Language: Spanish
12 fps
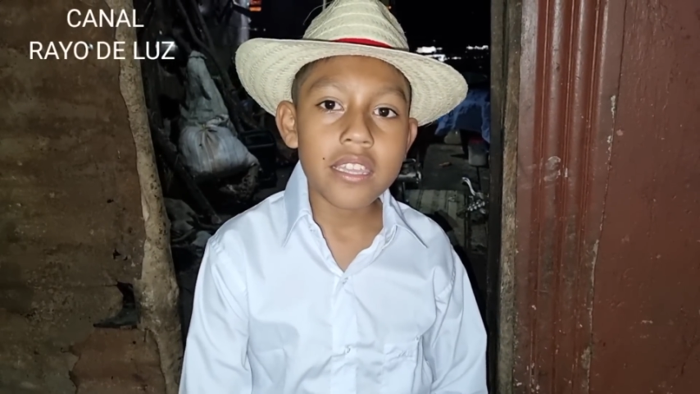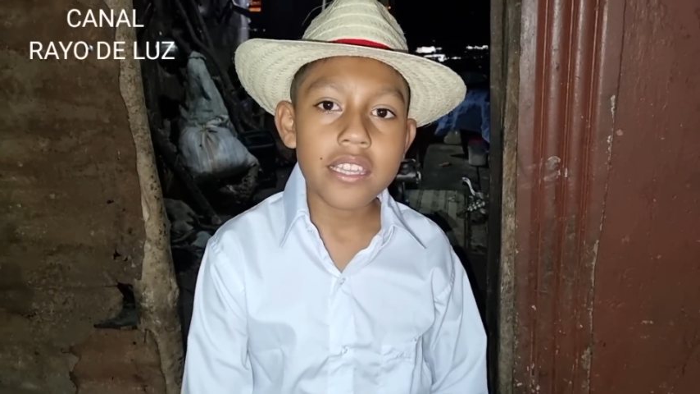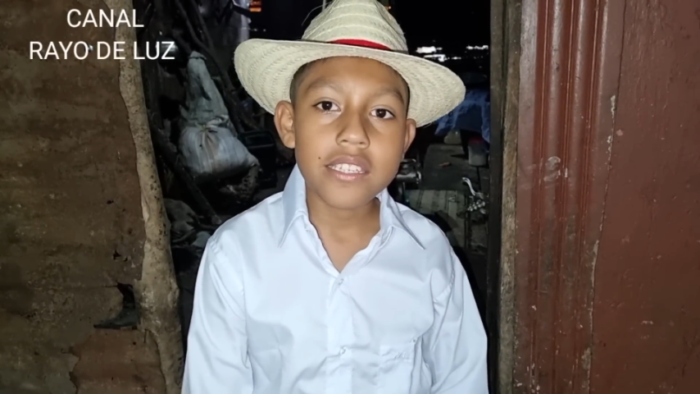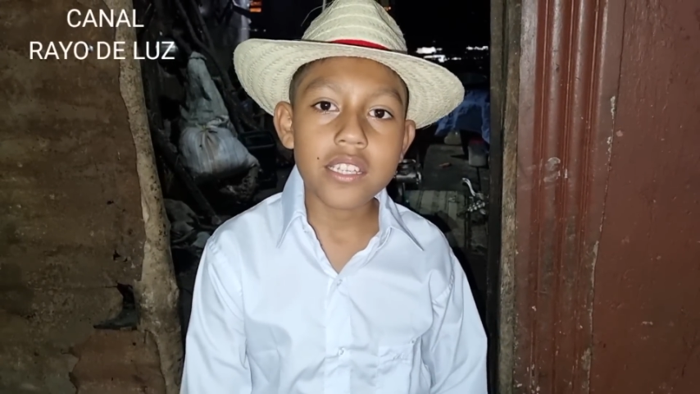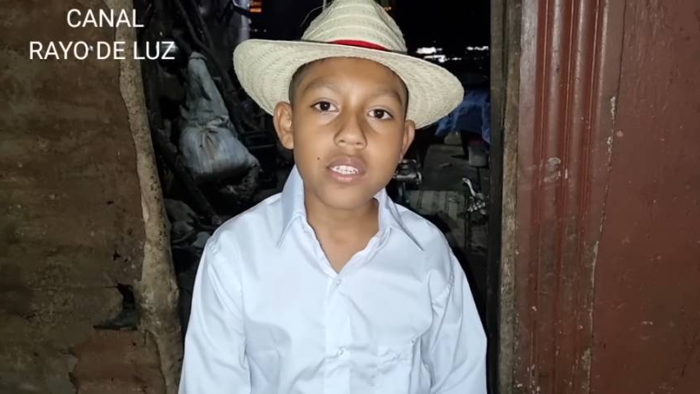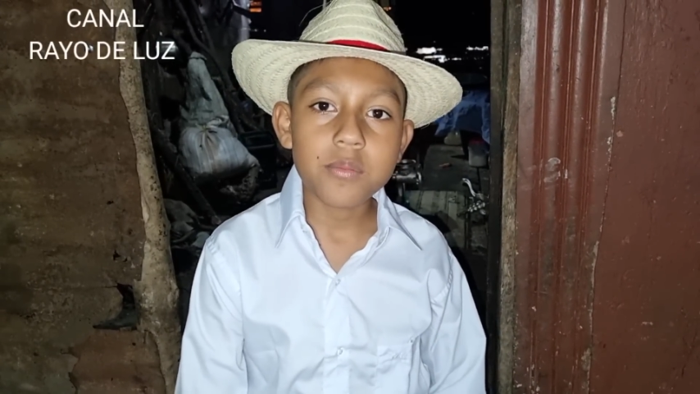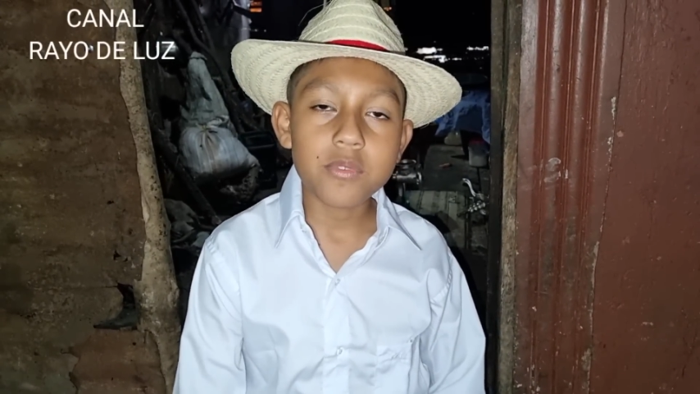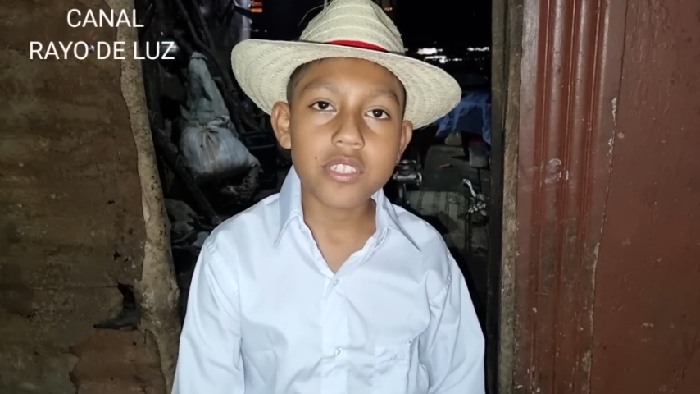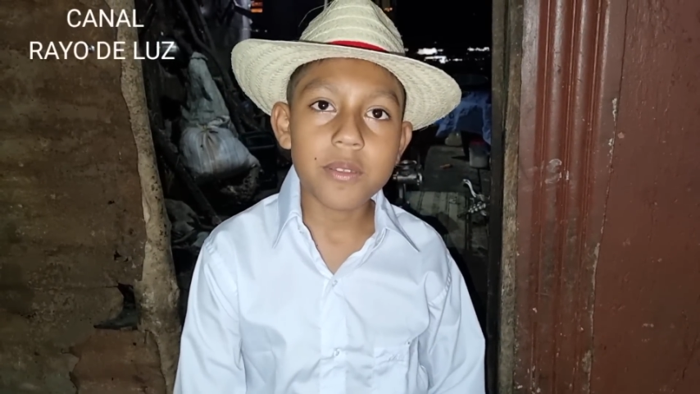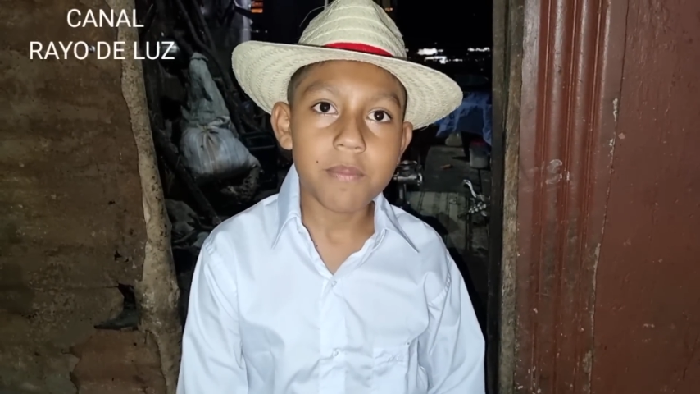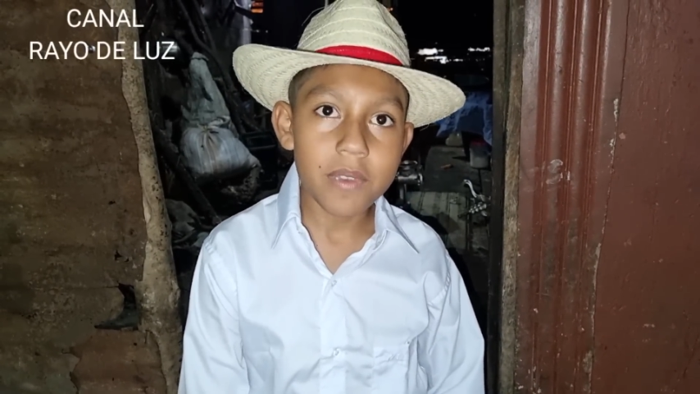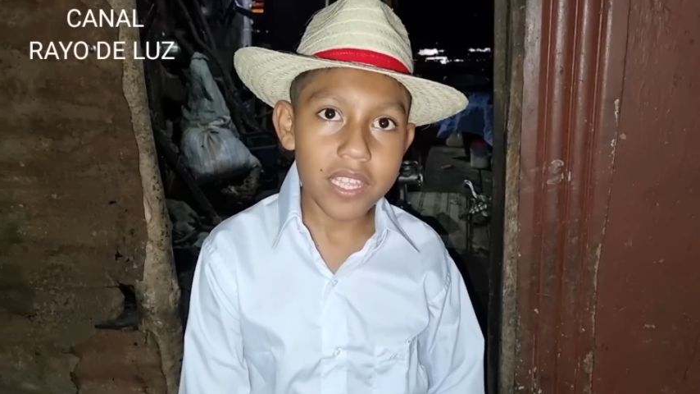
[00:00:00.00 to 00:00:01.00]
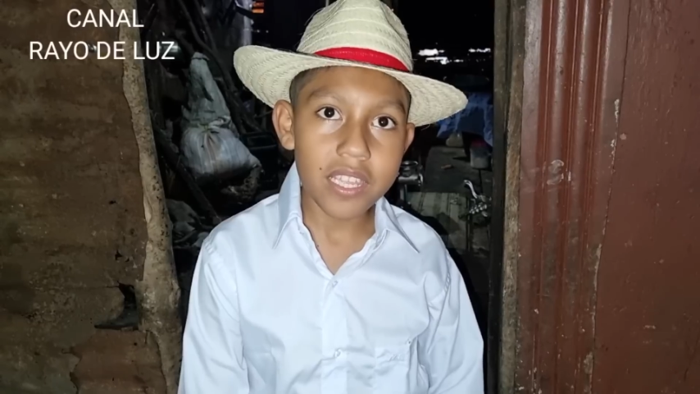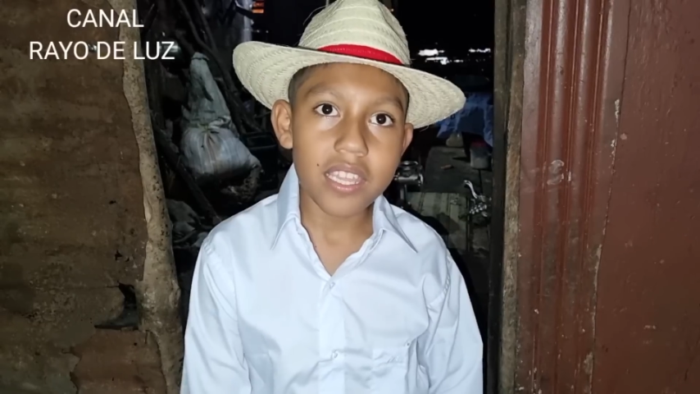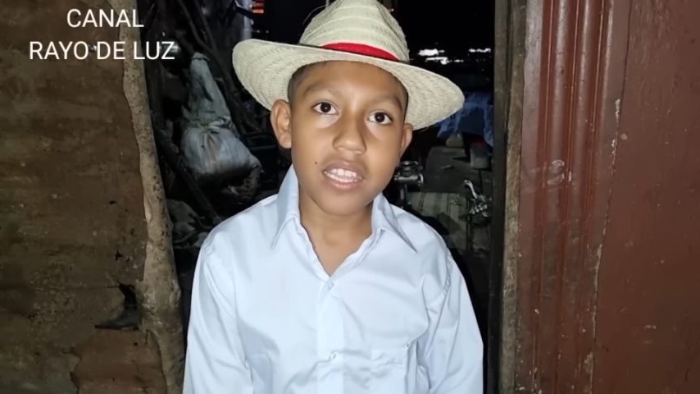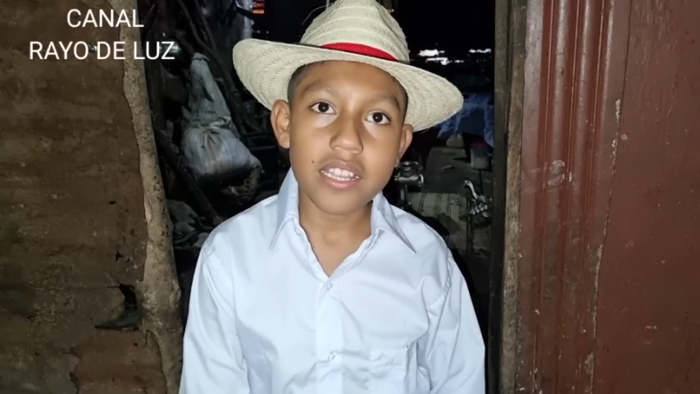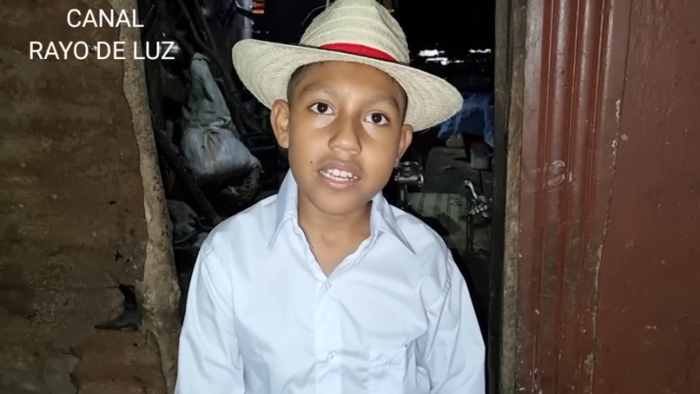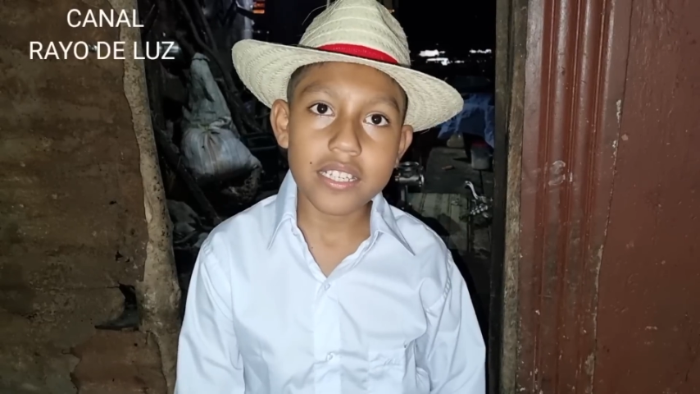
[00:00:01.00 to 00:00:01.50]
que se lo multiplique.
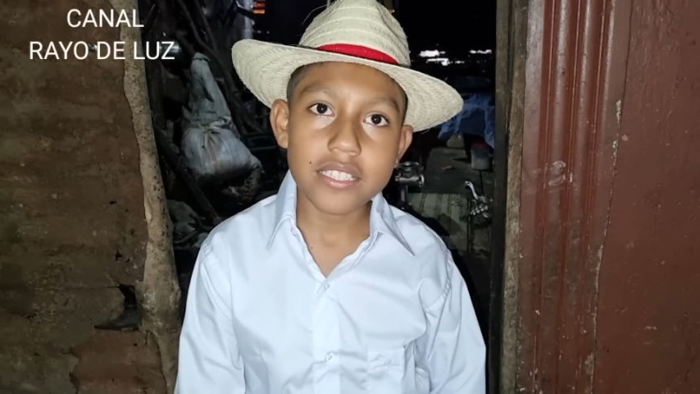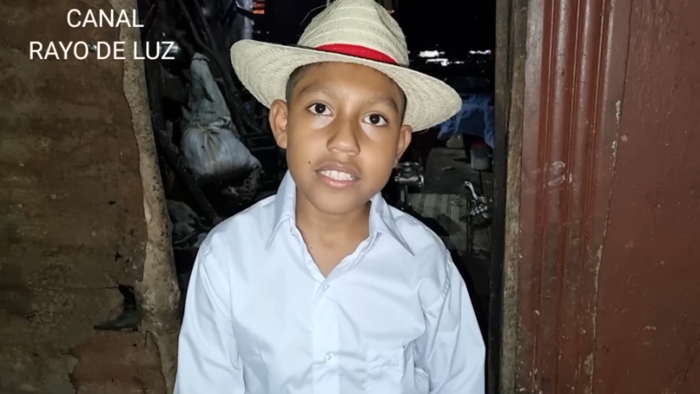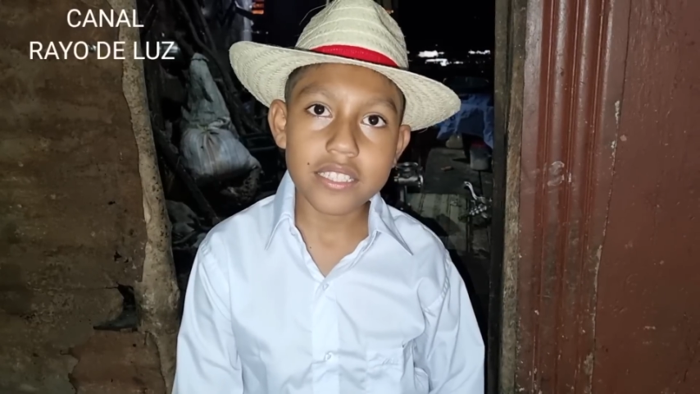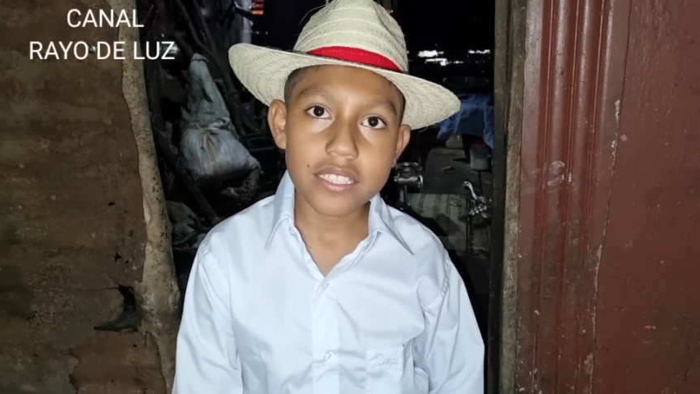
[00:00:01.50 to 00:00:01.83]
Gracias.